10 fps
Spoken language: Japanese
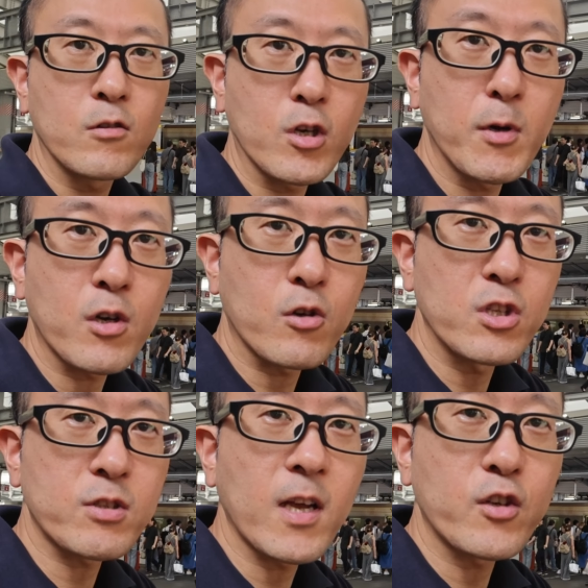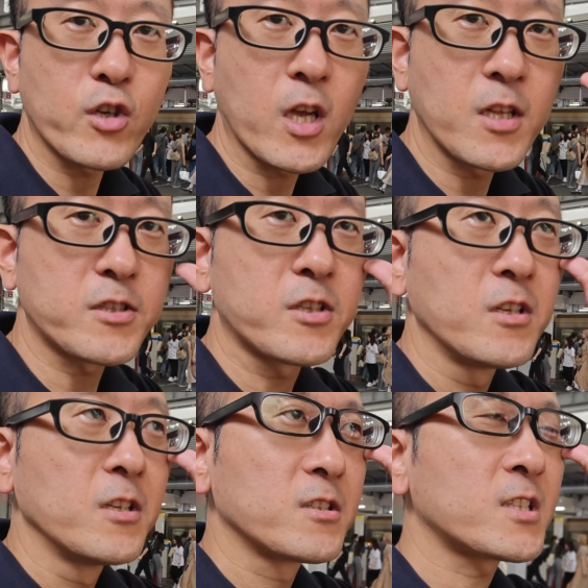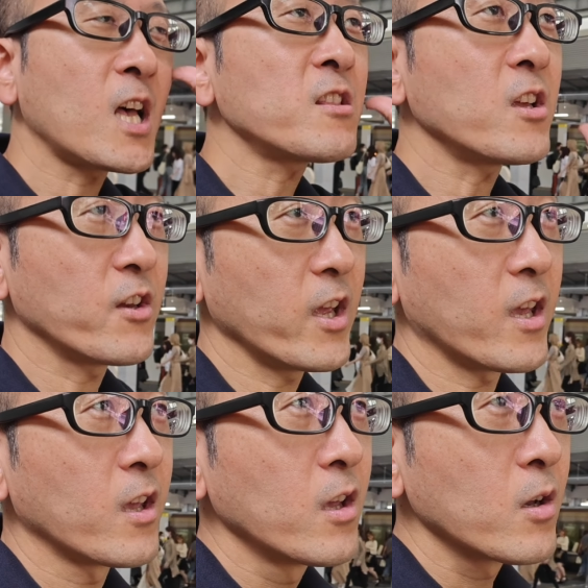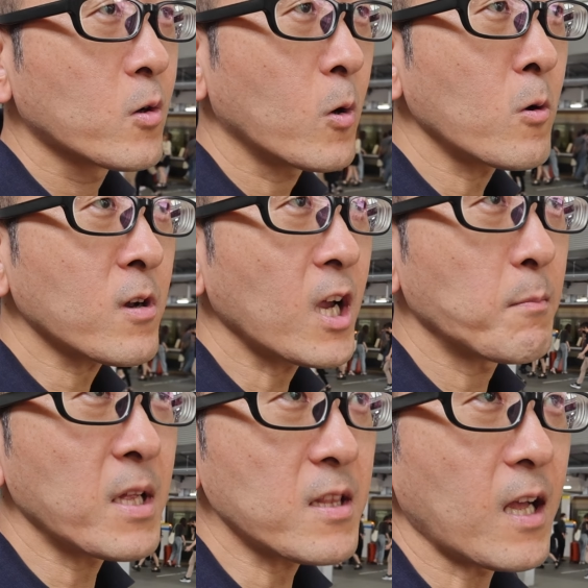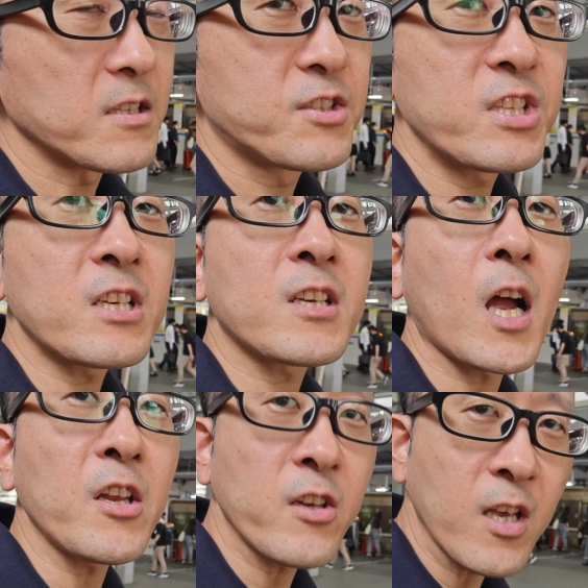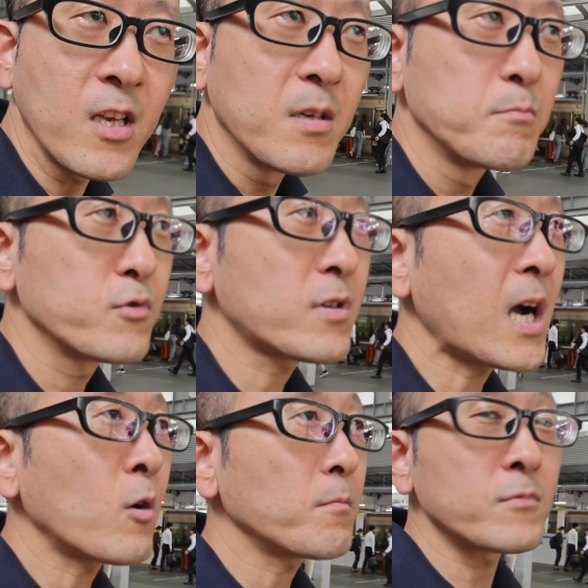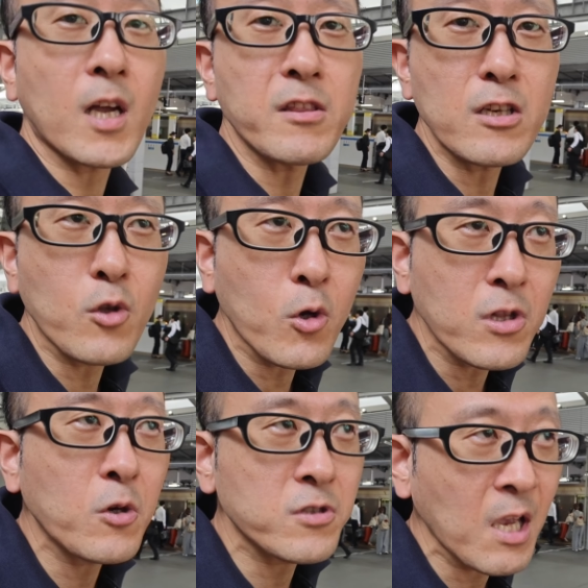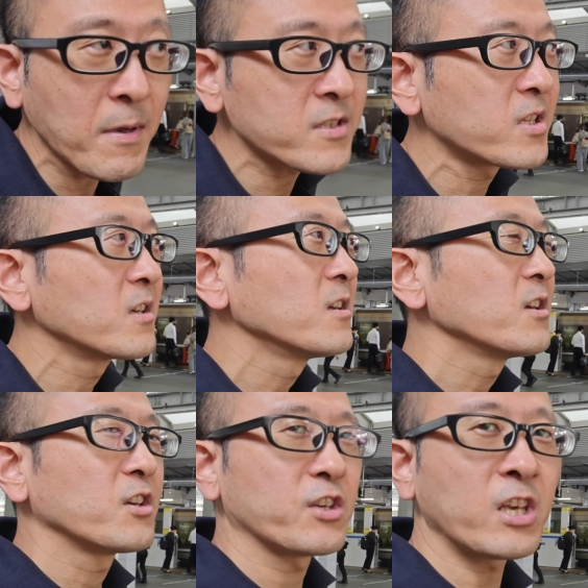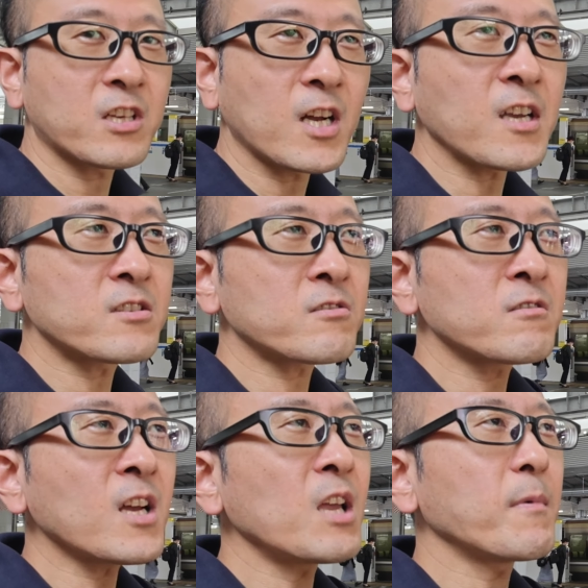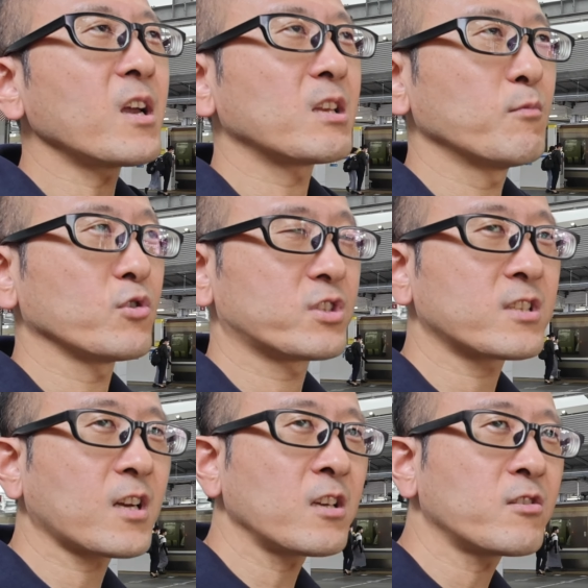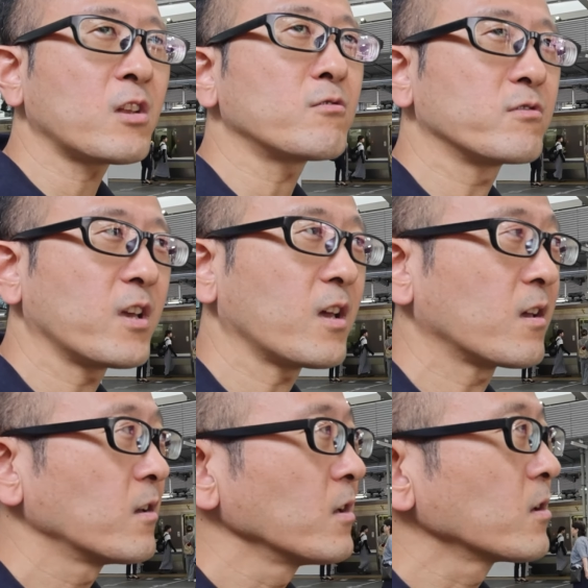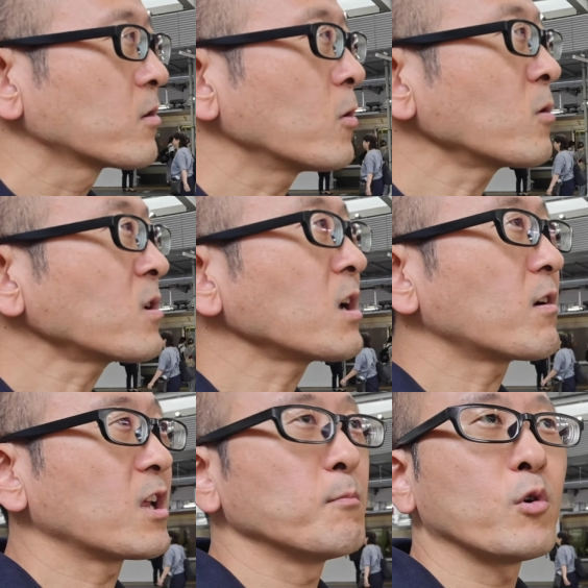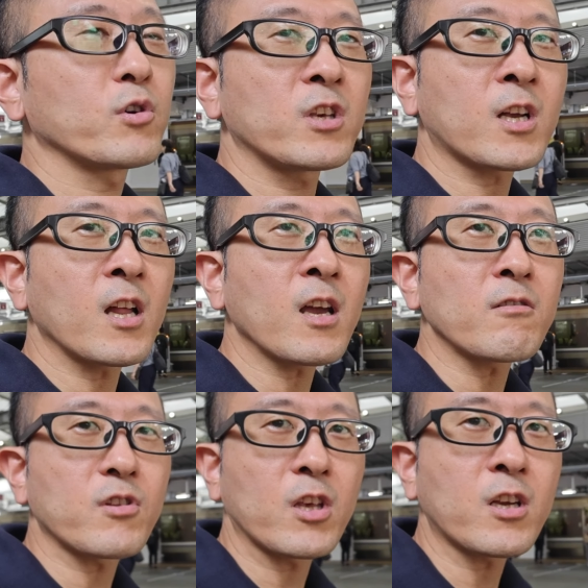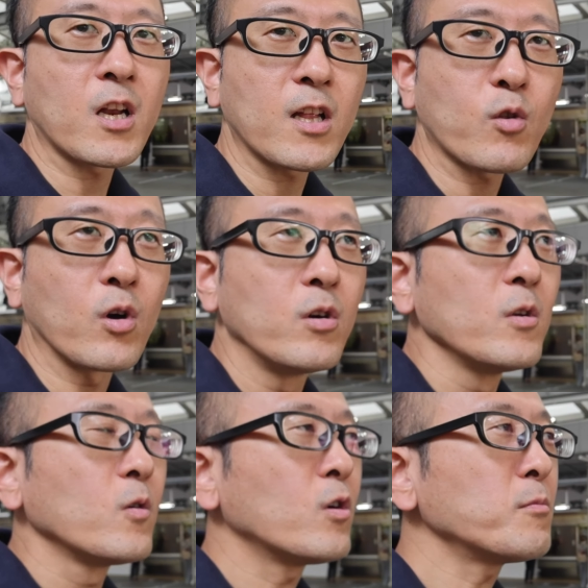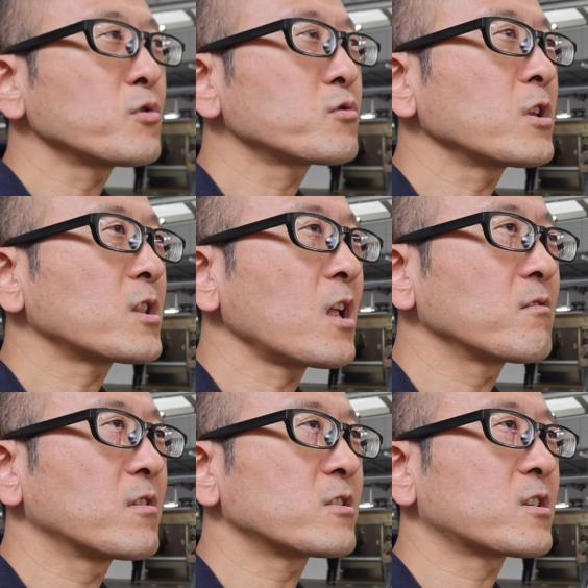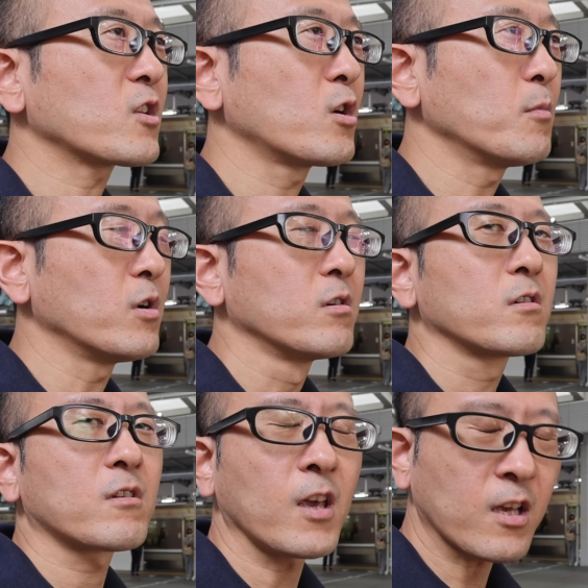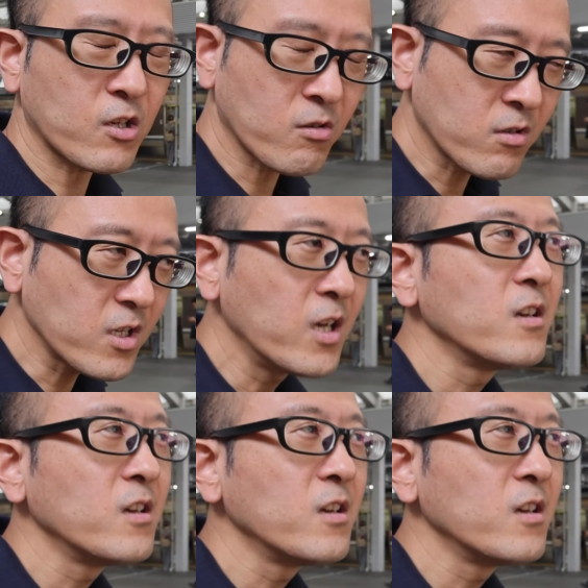どうもこんにちはゆうへいですさてね今回また実家にね向か向かってるところでございます1ヶ月くらい前にもう実家行ってるんで今回はねもう行かなくていいかなと思ってたんですけども結局